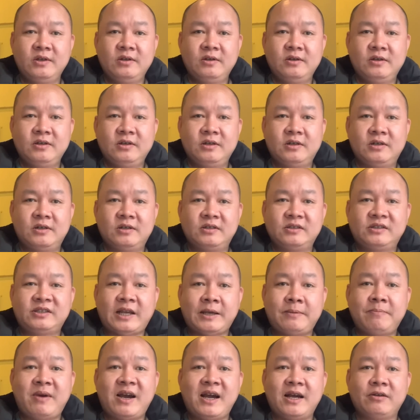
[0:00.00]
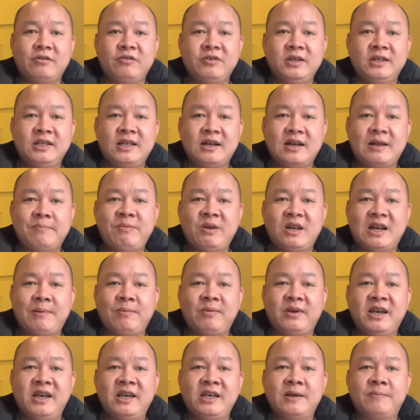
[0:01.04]
À, chánh mạng có nghĩa rằng là mình
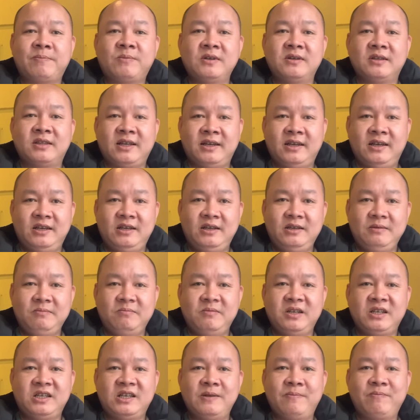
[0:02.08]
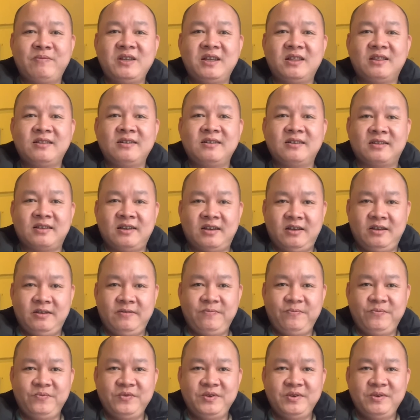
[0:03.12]
làm nghề nghiệp tử tế, mình kiếm tiền tử tế,
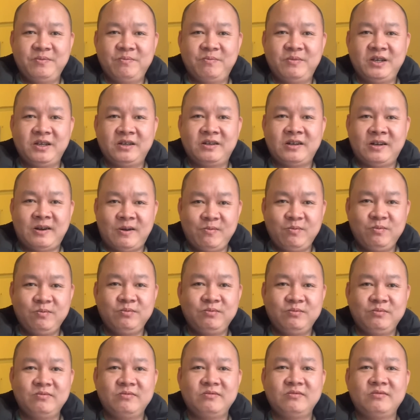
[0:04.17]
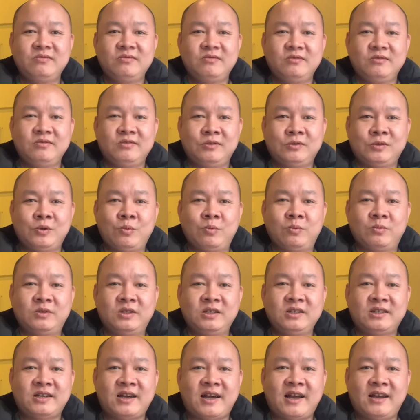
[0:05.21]
mình không dùng
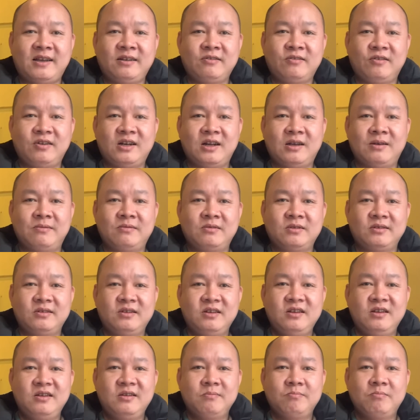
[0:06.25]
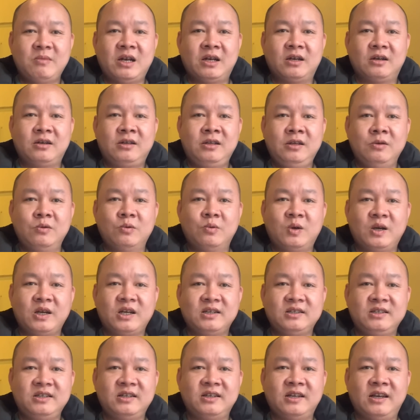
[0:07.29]
những cái gọi là bẩn thỉu hay
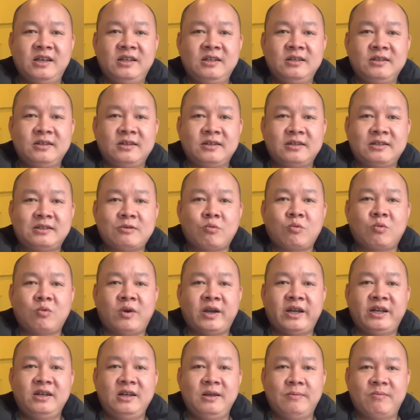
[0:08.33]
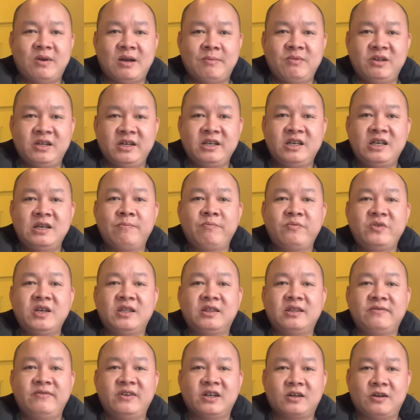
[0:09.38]
cái gì đấy, những cái chọc ngoáy để mà mình đi kiếm tiền
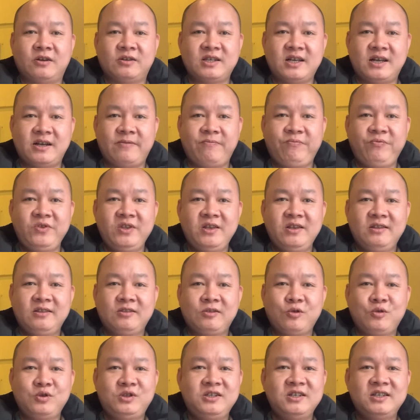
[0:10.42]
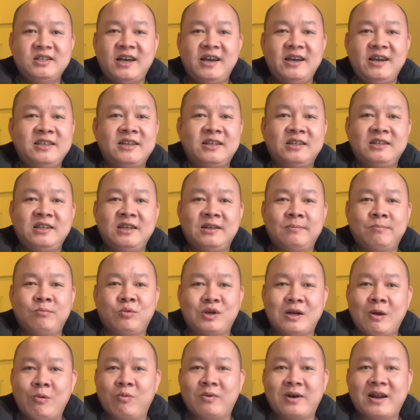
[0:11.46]
từ việc đó ra. Tôi chưa hề tiền một
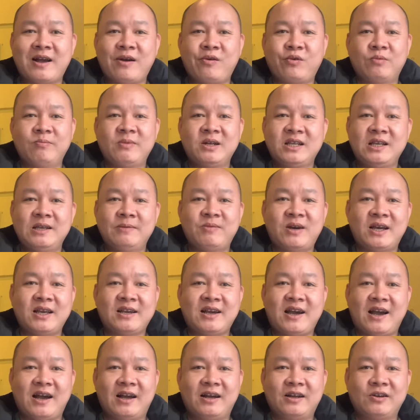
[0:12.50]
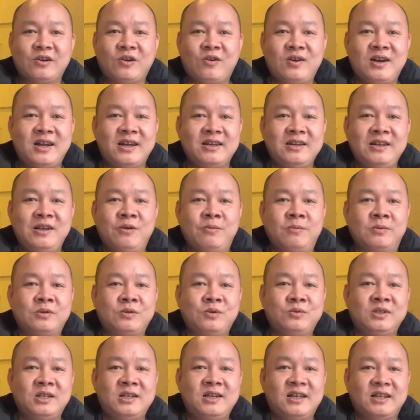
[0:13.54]
đồng nào của bất kỳ ai cả, đó là điều mà
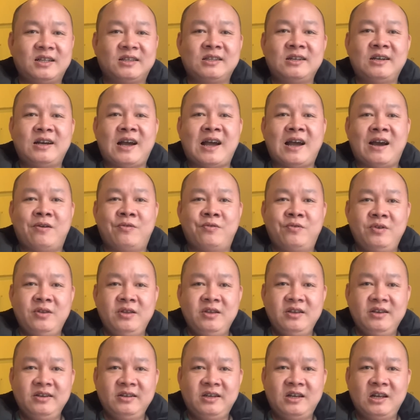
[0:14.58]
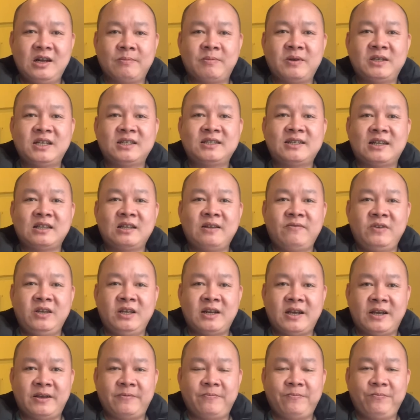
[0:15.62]
tôi rất là tự hào khi là kênh Chang Chang ti vi
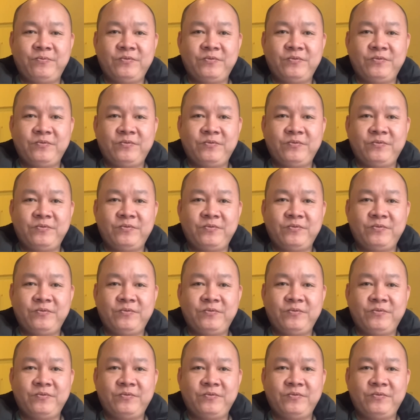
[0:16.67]
này.